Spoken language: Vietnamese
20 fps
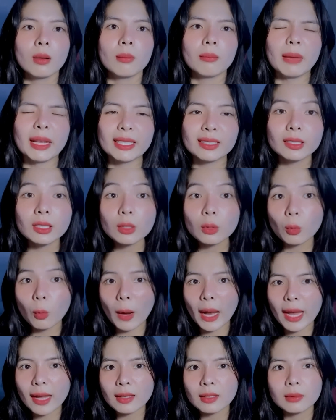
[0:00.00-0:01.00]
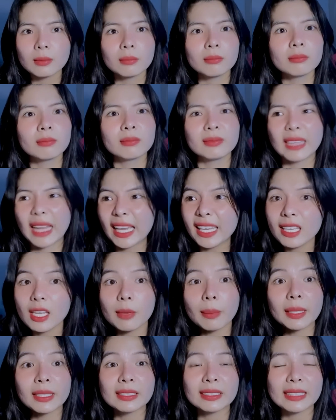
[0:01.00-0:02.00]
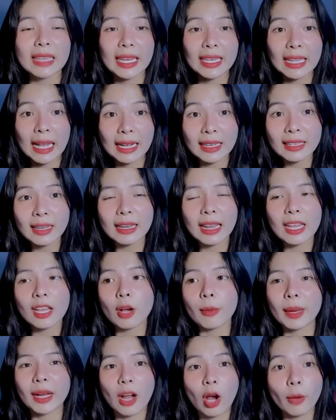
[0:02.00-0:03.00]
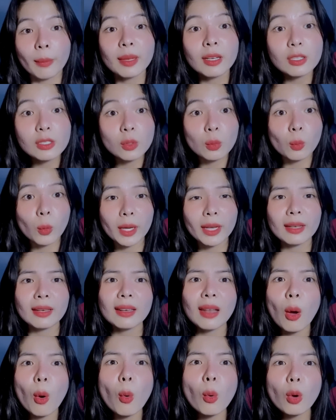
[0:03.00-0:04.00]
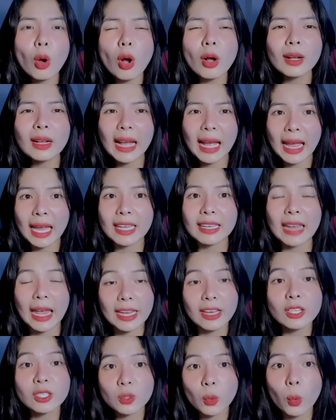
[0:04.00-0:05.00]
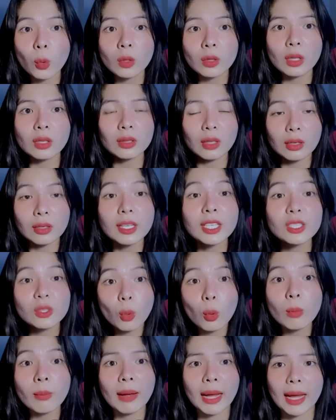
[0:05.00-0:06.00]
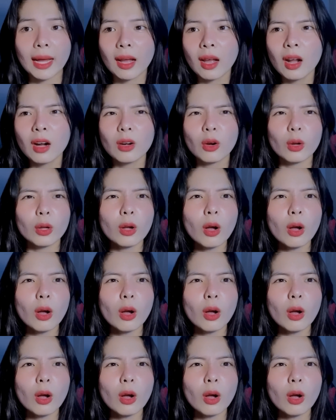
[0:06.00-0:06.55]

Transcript: bạn tức quá nãy giờ bạn chạy hẳn ra đây rồi bạn hỏi mấy đứa xung quanh đâu có ai đẩy nó xuống nó tự đi xuống mà rồi